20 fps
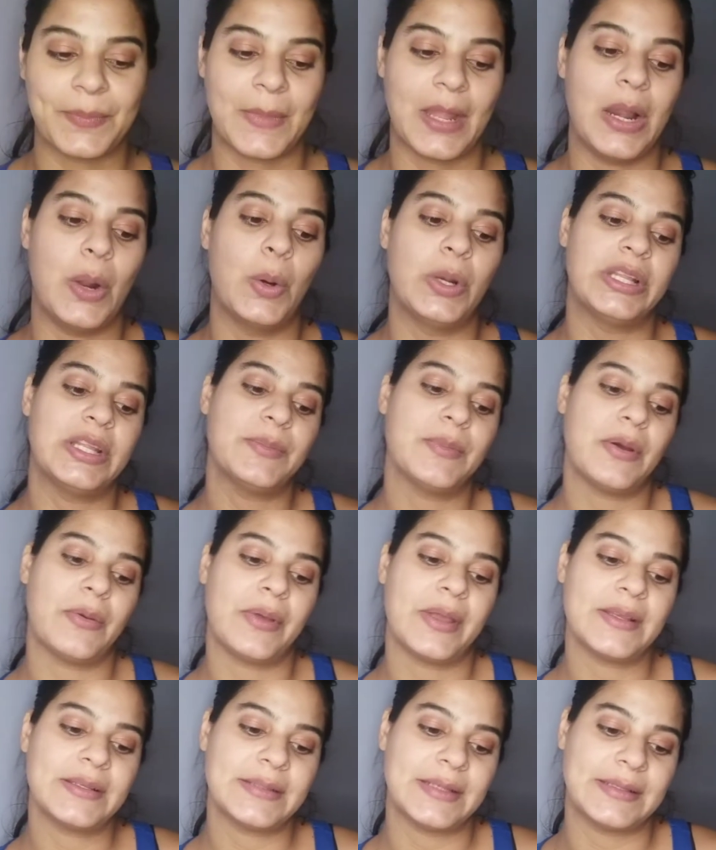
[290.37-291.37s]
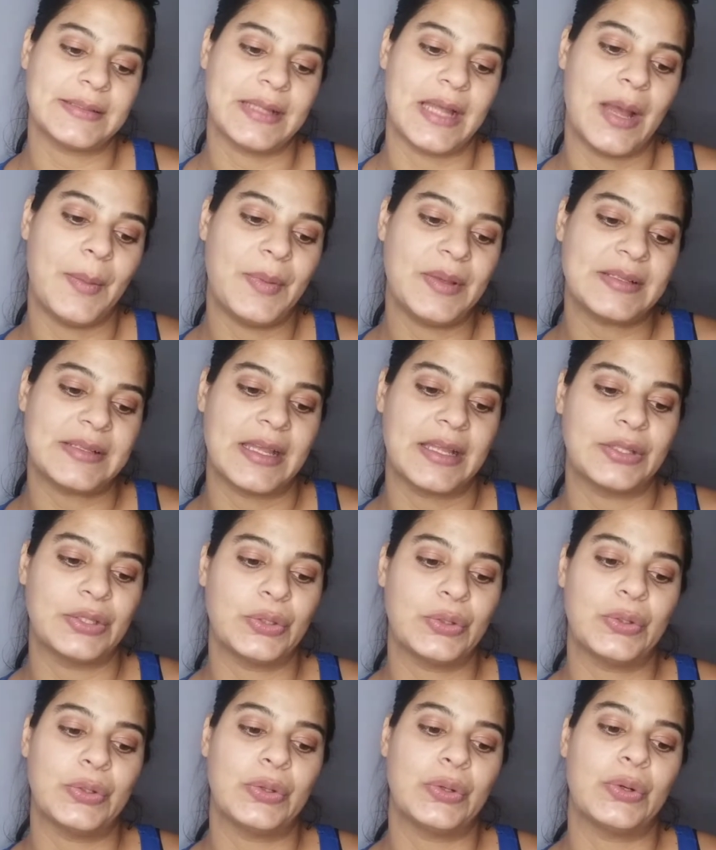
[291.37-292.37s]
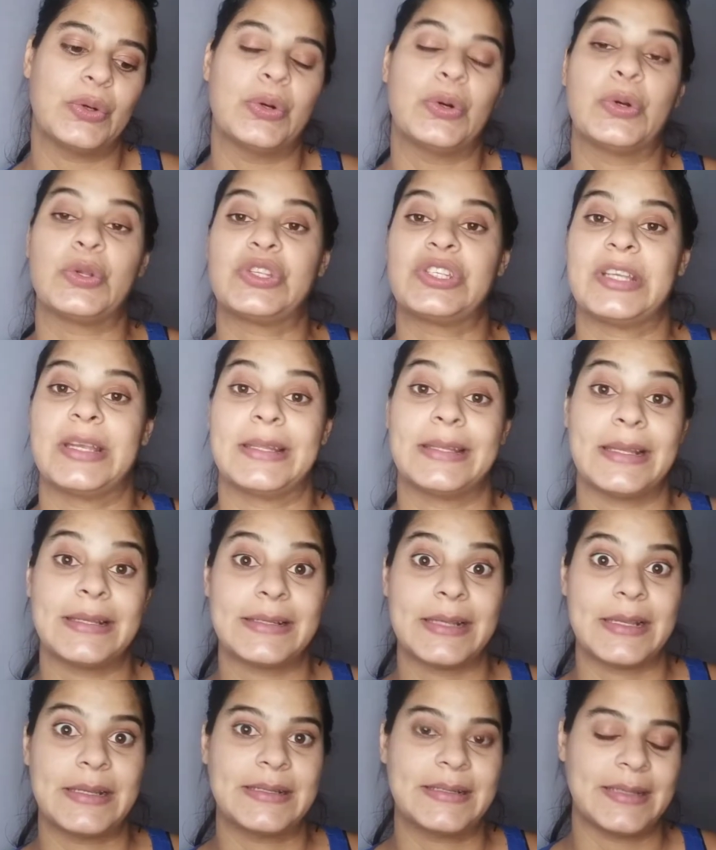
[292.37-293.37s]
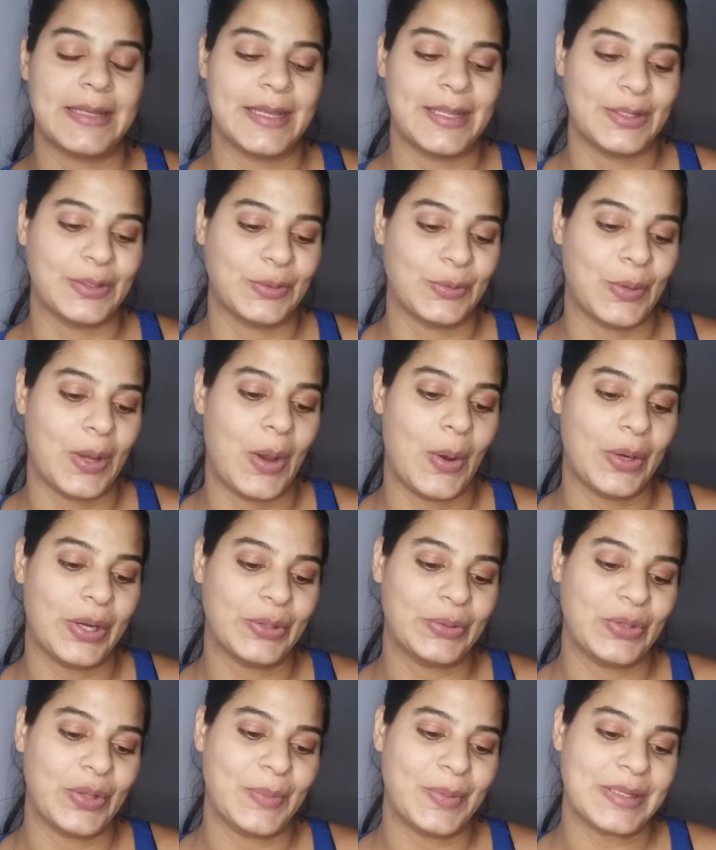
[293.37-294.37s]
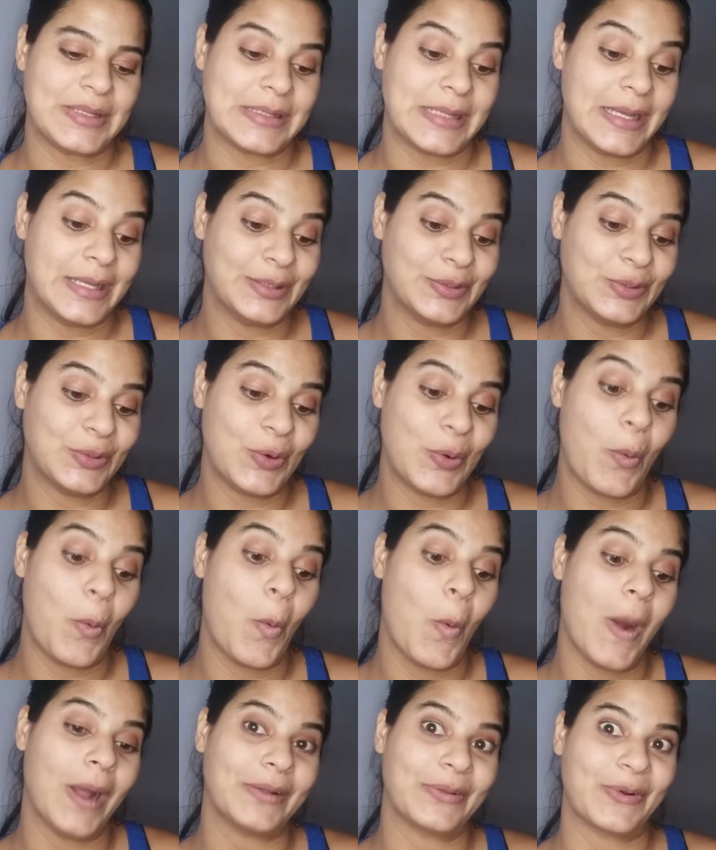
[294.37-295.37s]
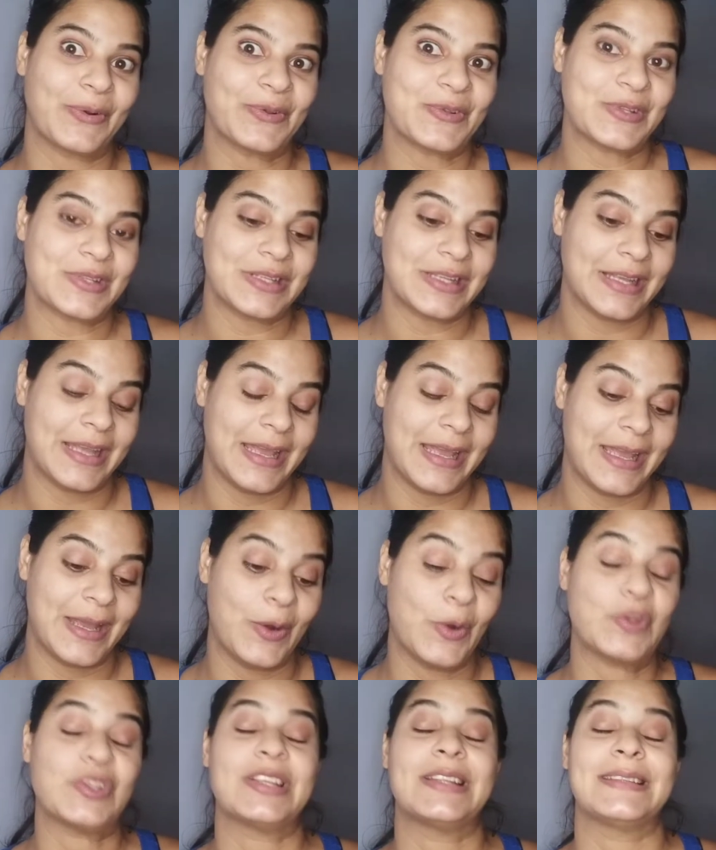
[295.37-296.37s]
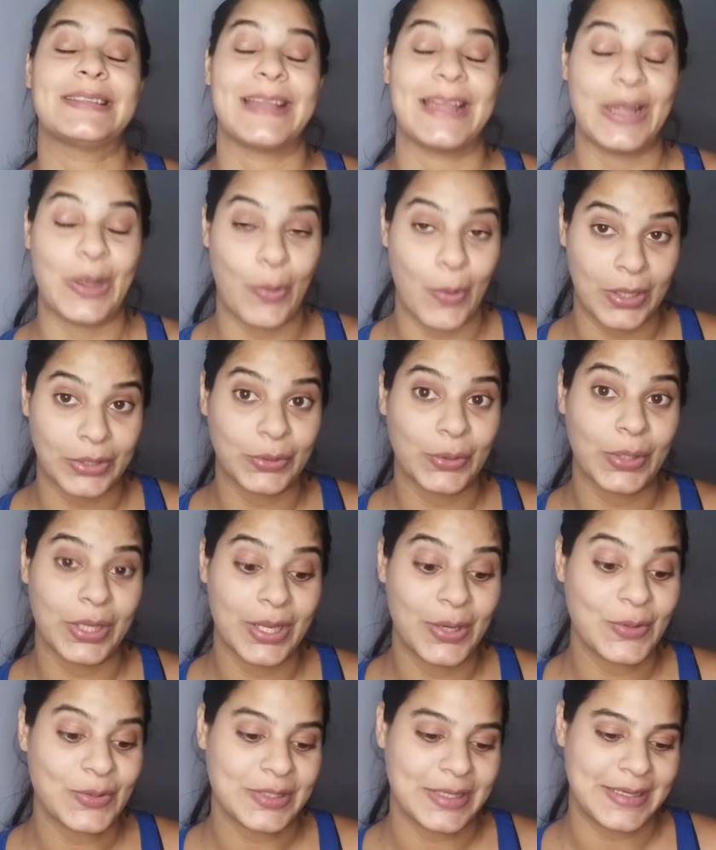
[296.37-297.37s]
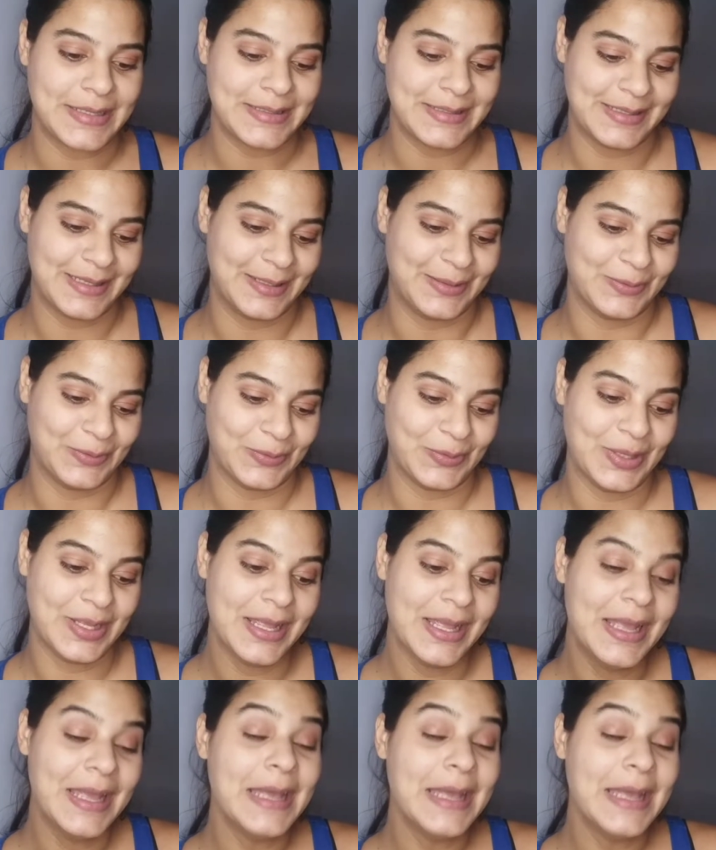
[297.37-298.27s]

La última vez estaba pesando 80, 600. Ahora estoy pesando 4, 84 eh, kilos, 600.